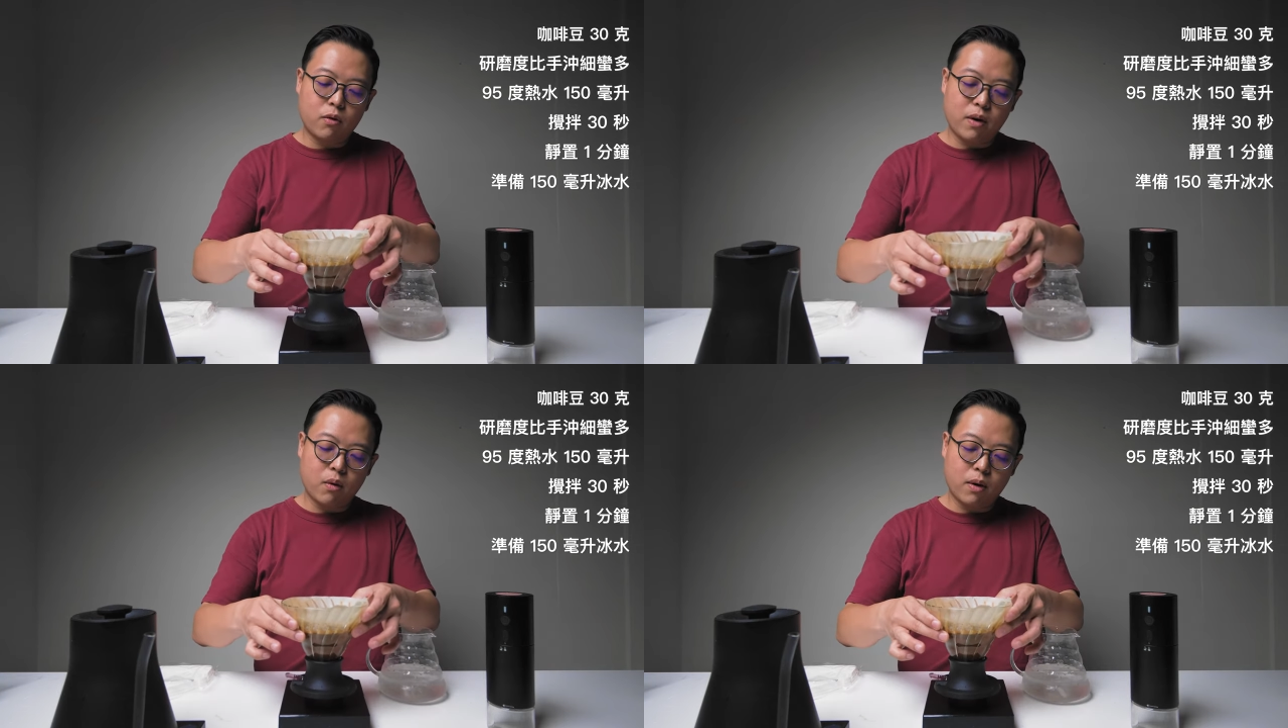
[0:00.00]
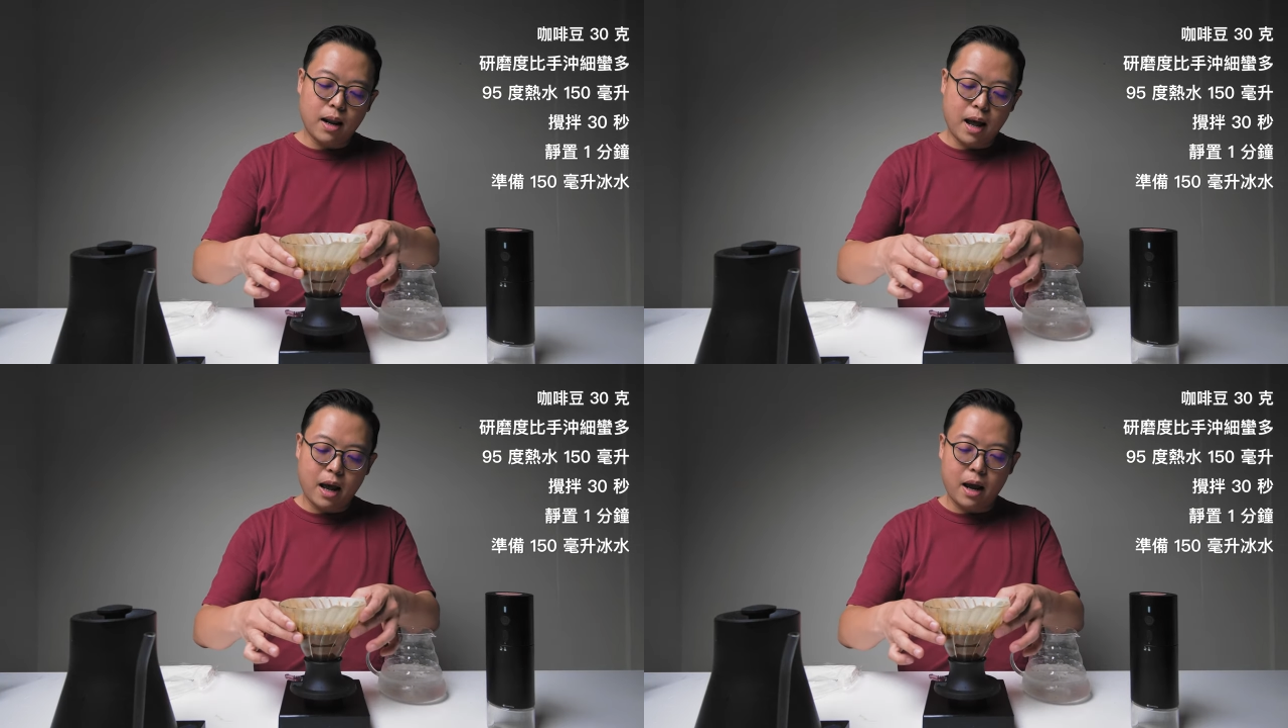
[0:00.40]
放回
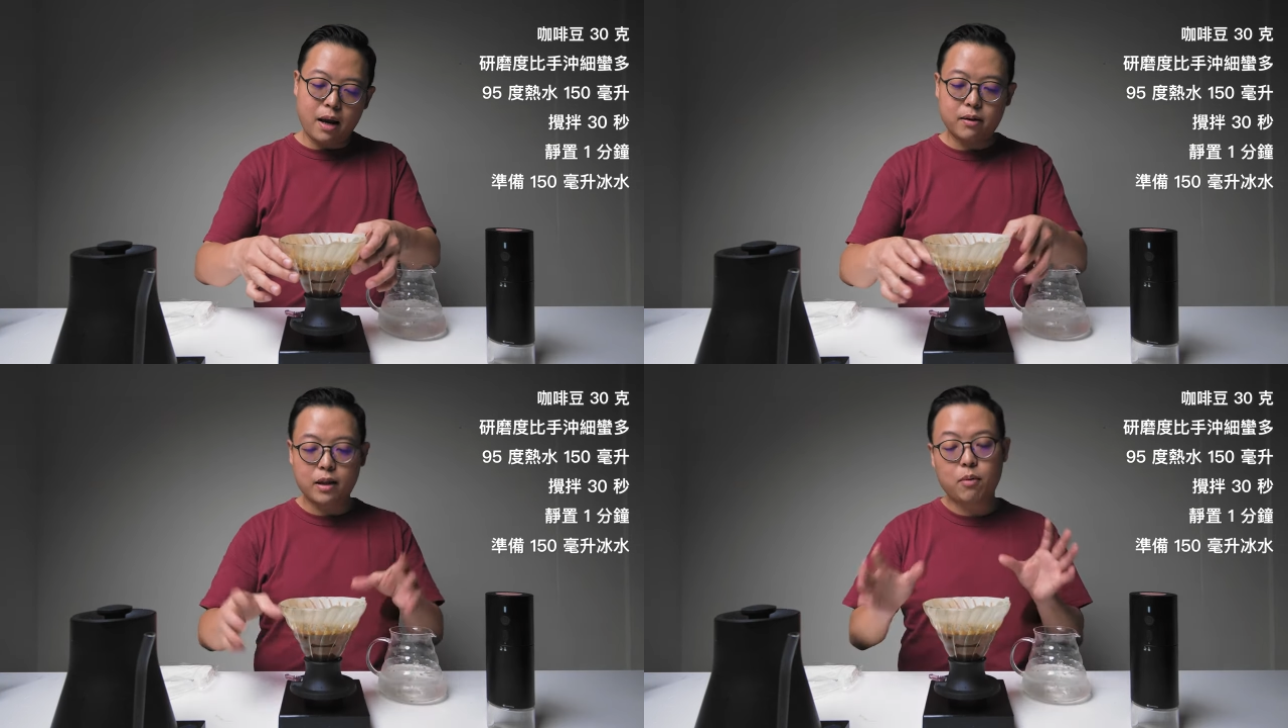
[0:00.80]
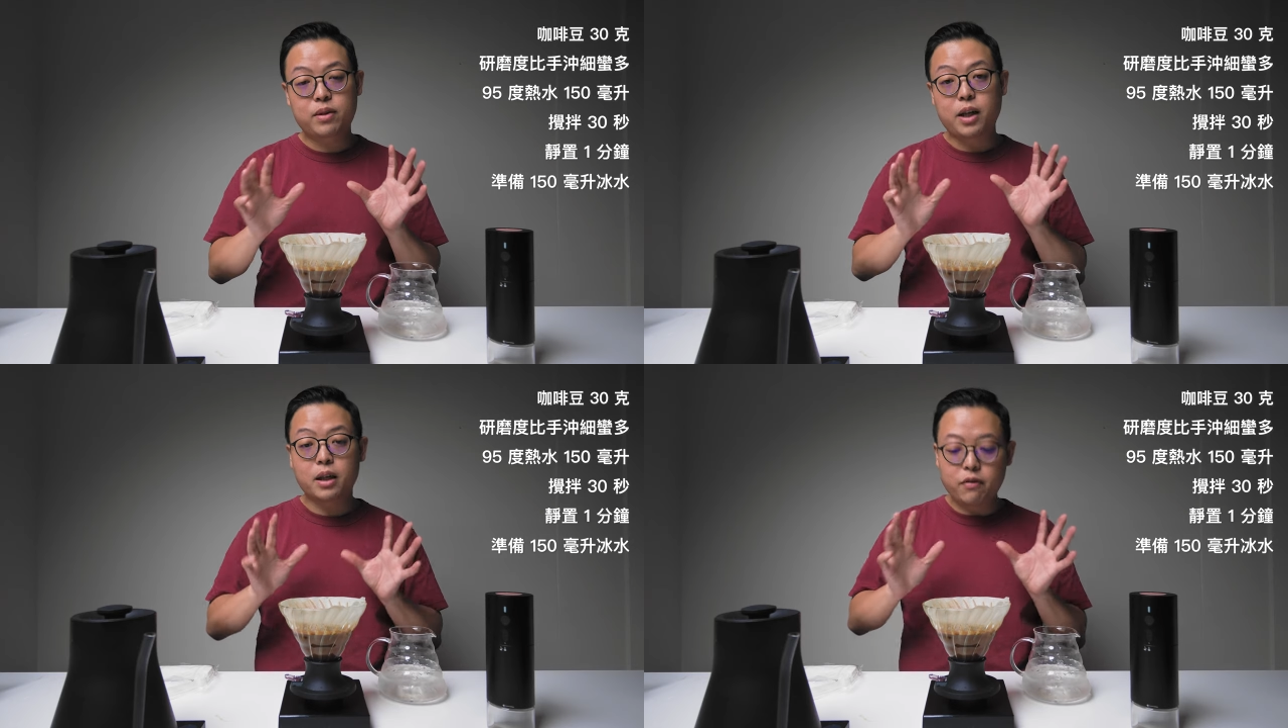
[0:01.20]
来，然后我们
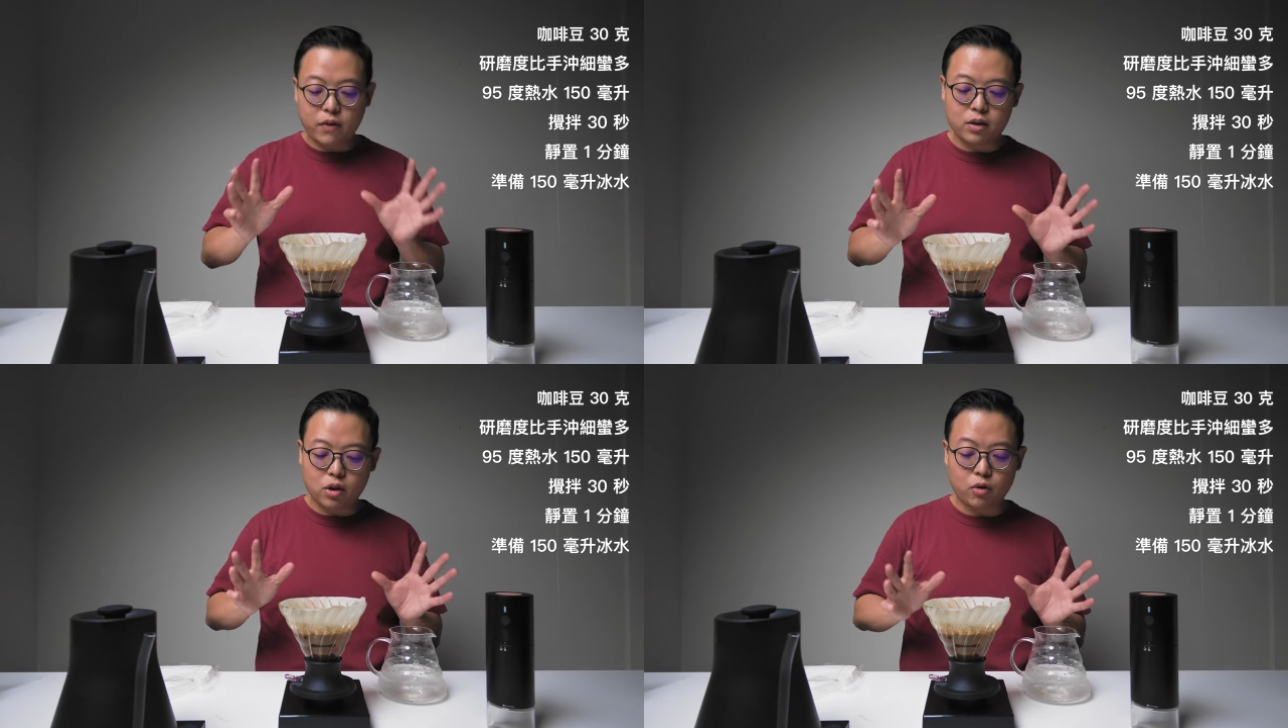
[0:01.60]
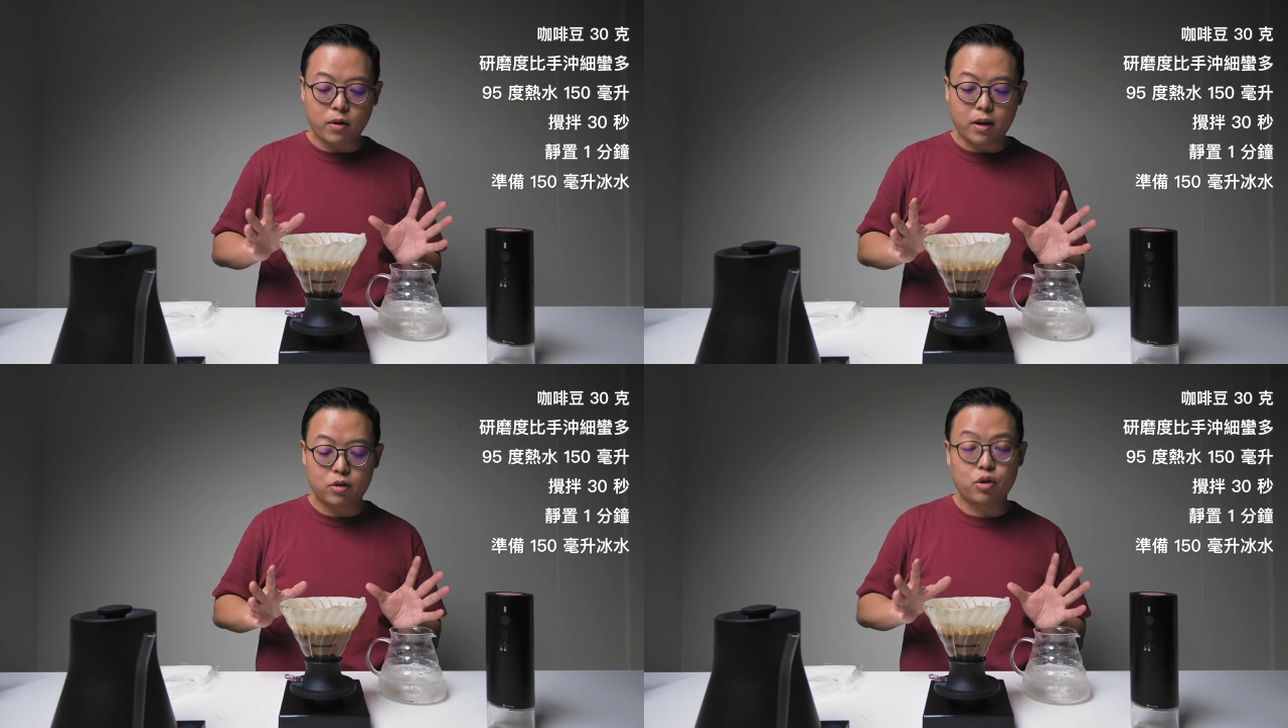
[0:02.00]
等一分钟，对不对？